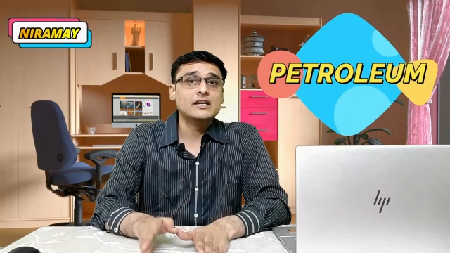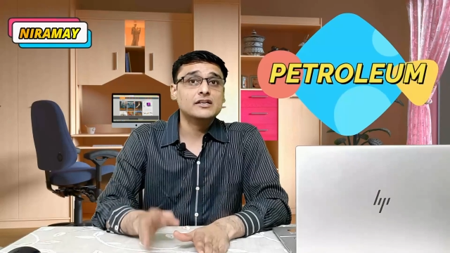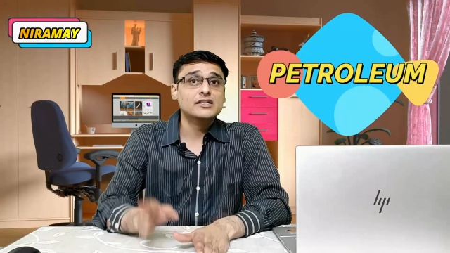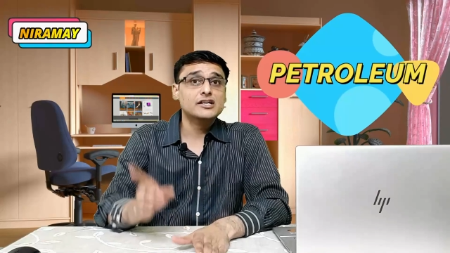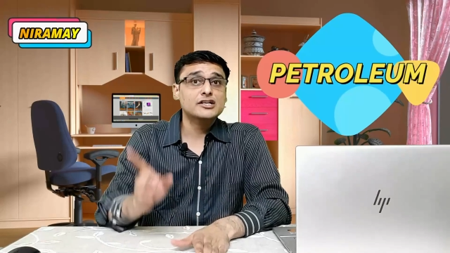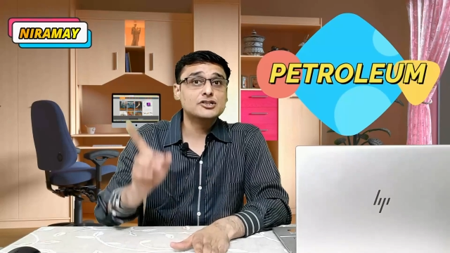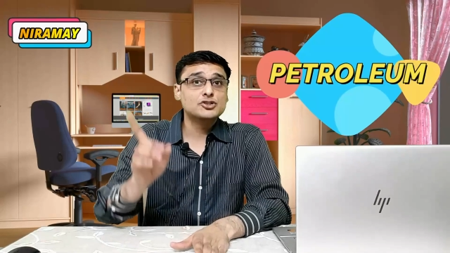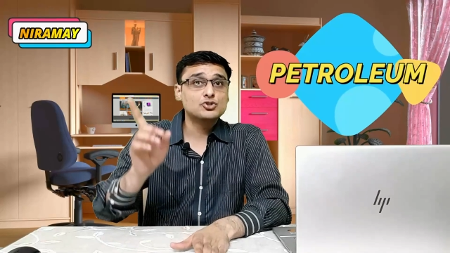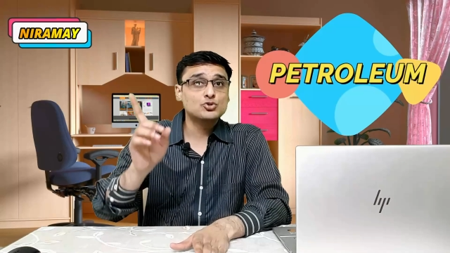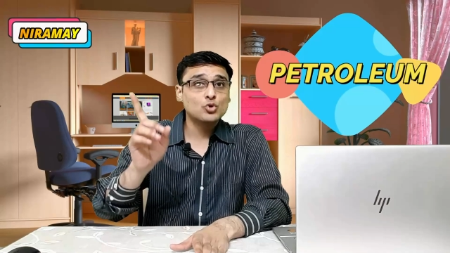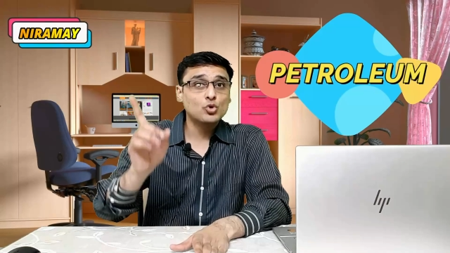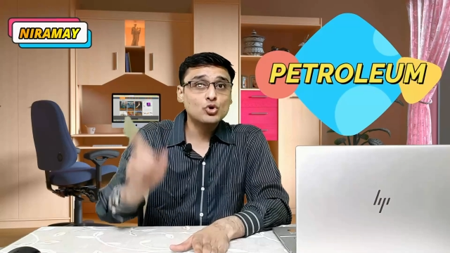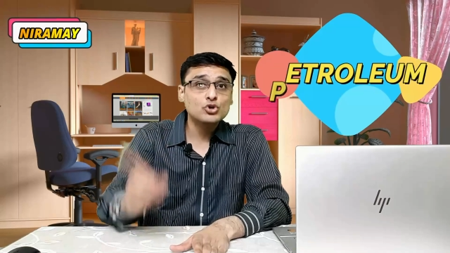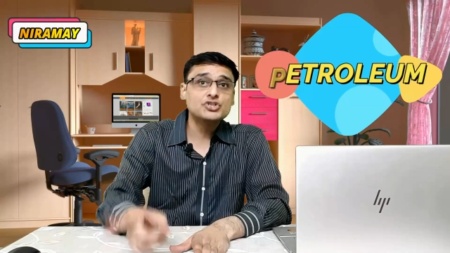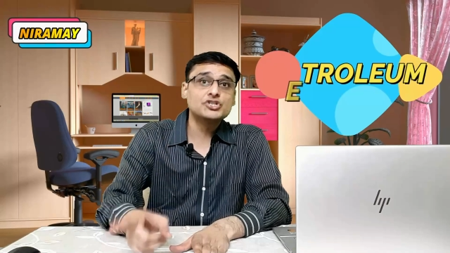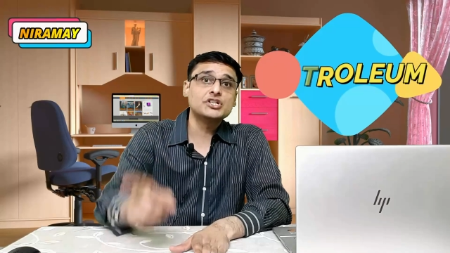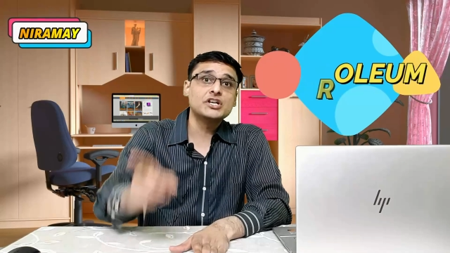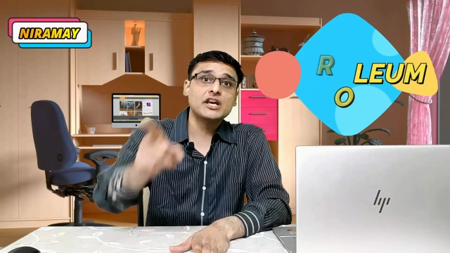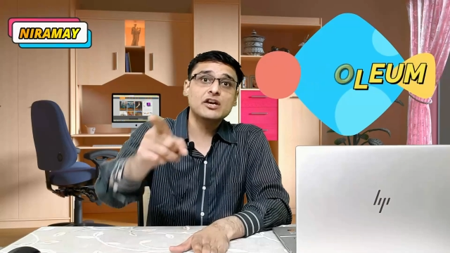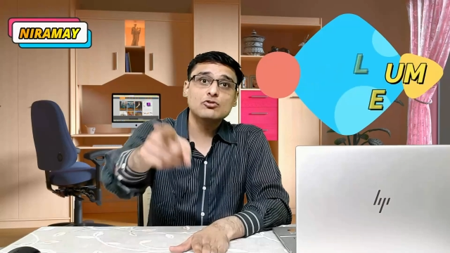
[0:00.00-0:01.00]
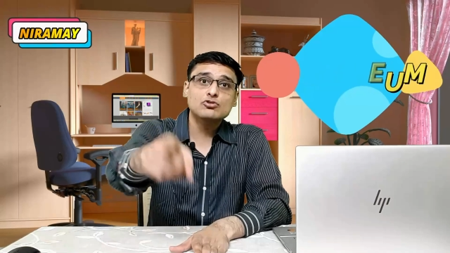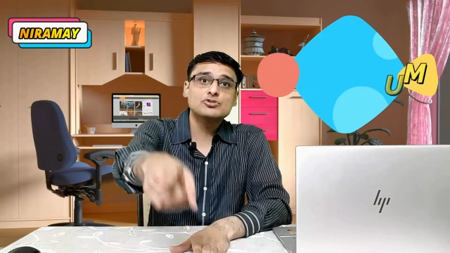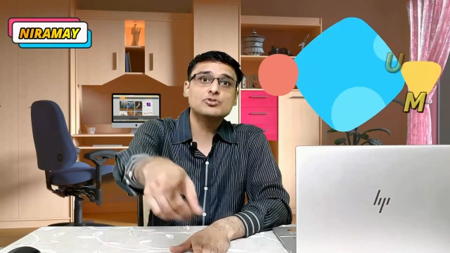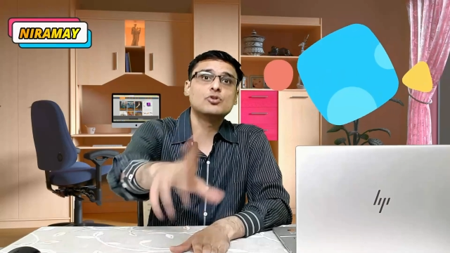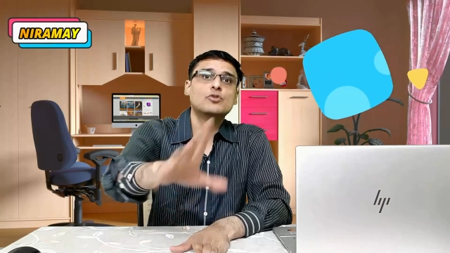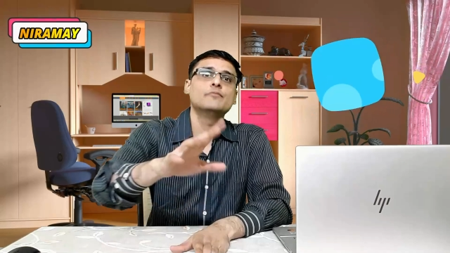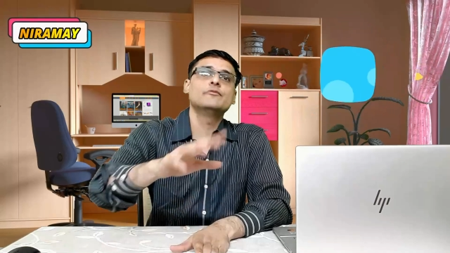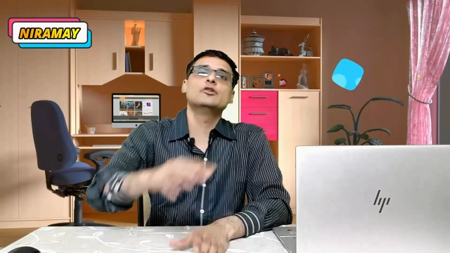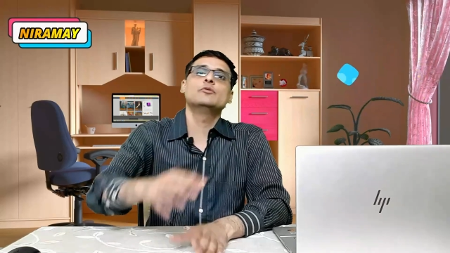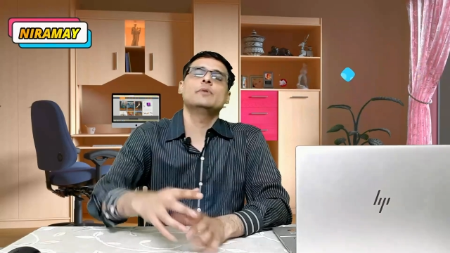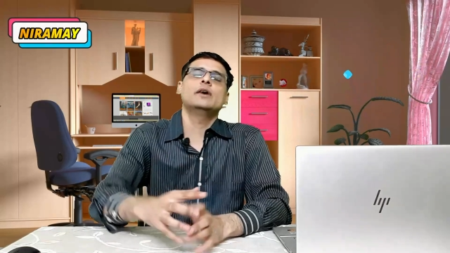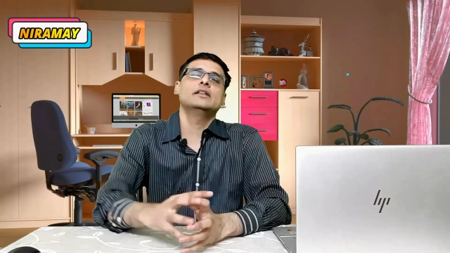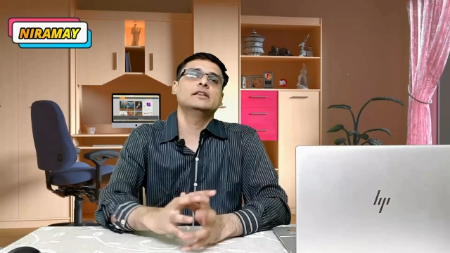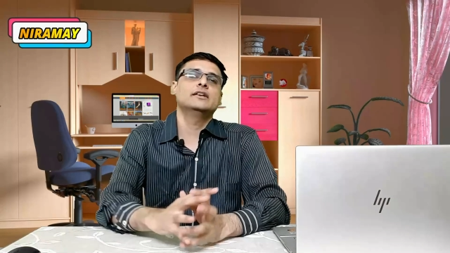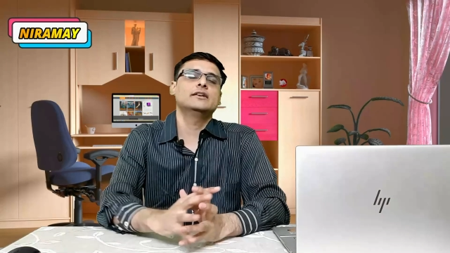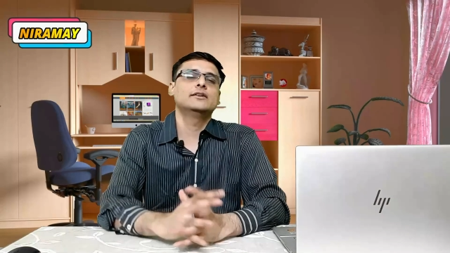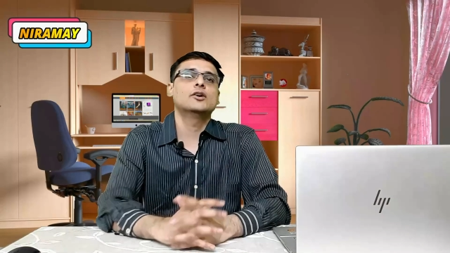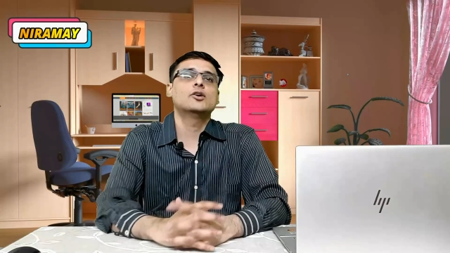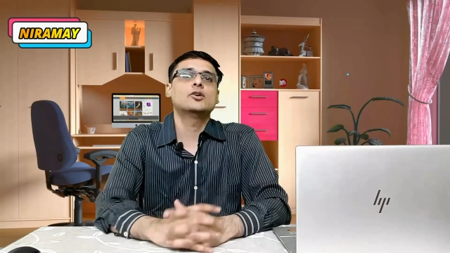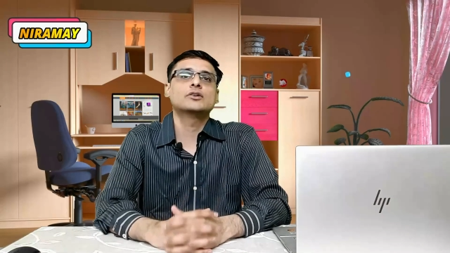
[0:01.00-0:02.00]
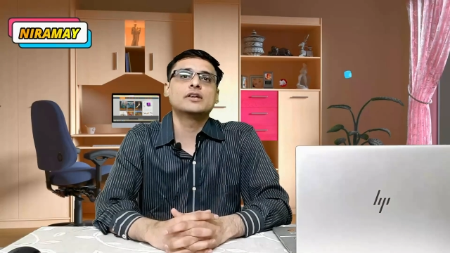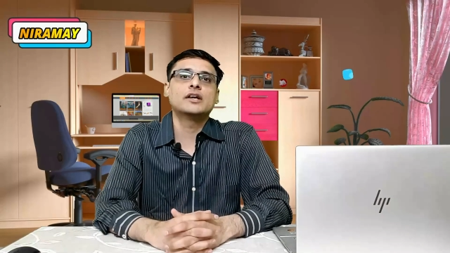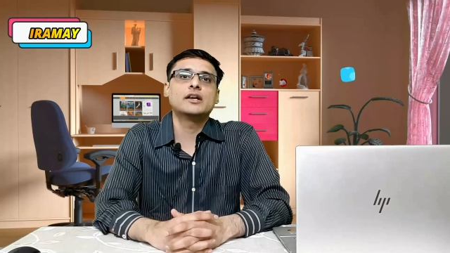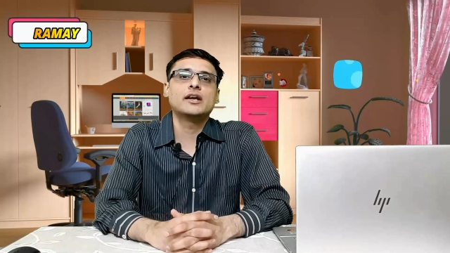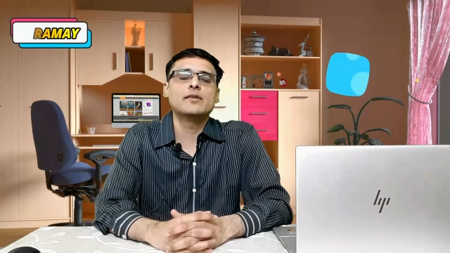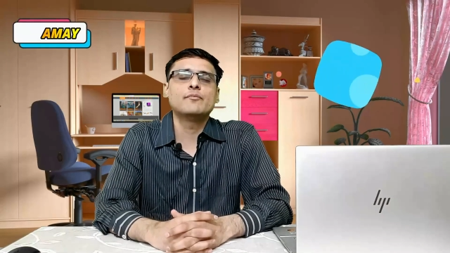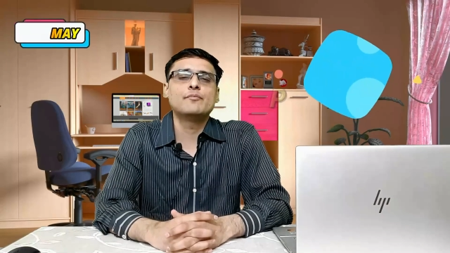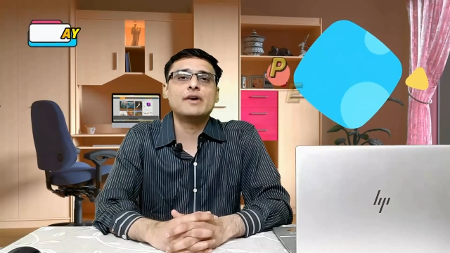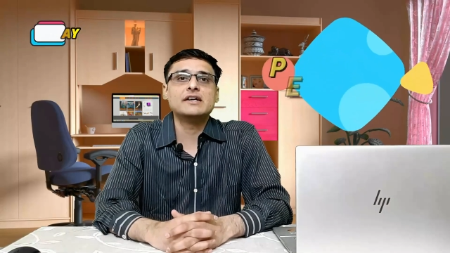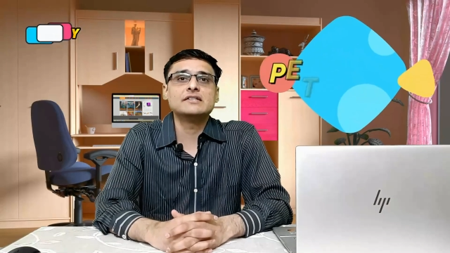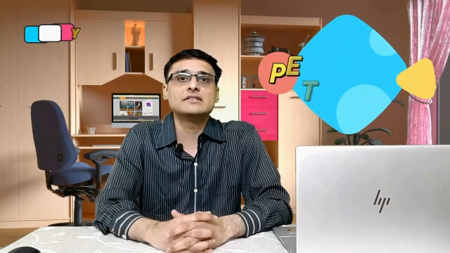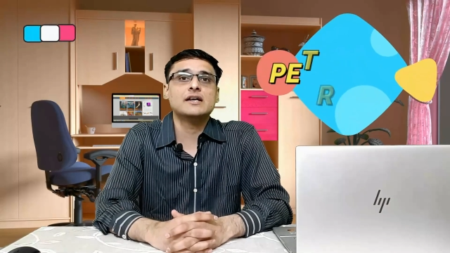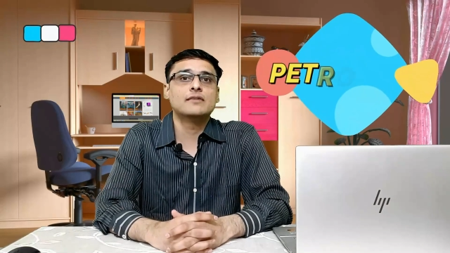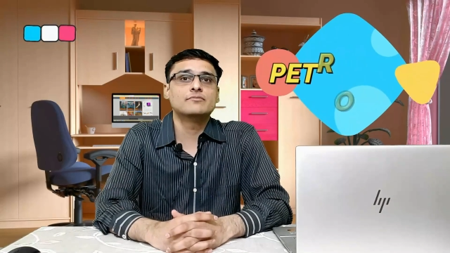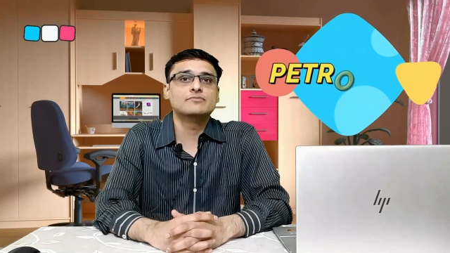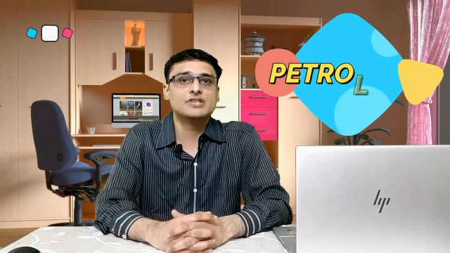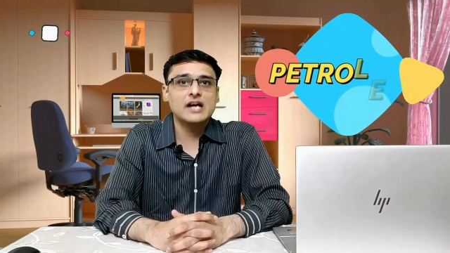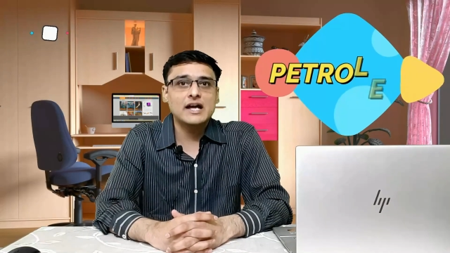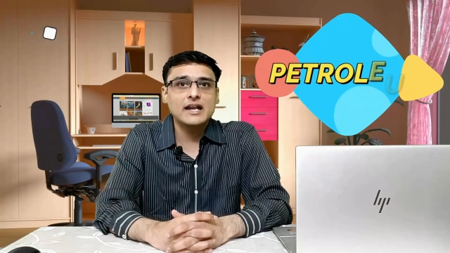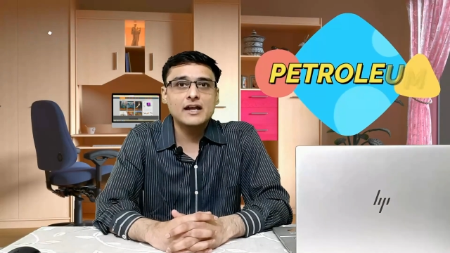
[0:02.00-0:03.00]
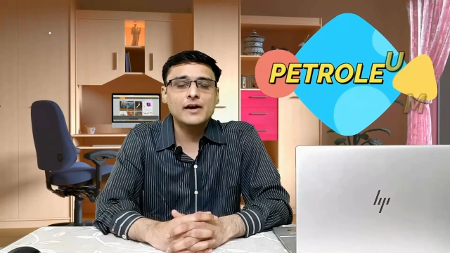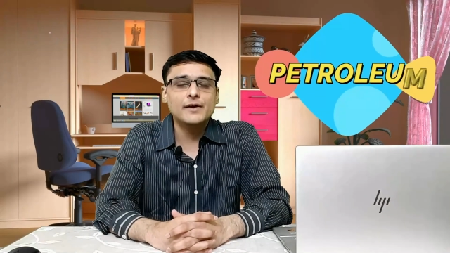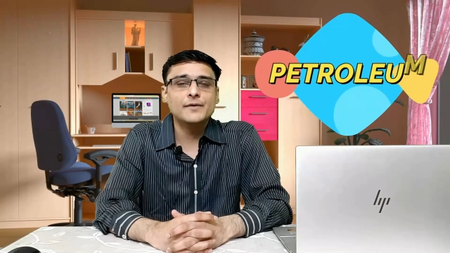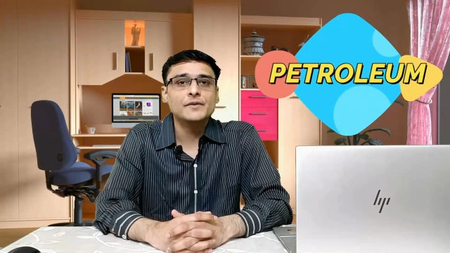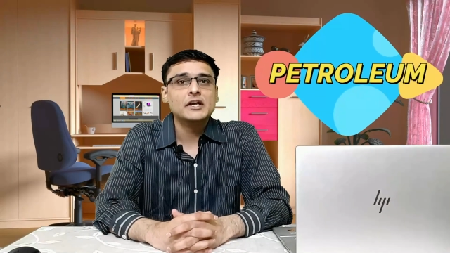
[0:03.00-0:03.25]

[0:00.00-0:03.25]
ये सोच के उस होम्योपैथिक डॉक्टर के पास आप जाना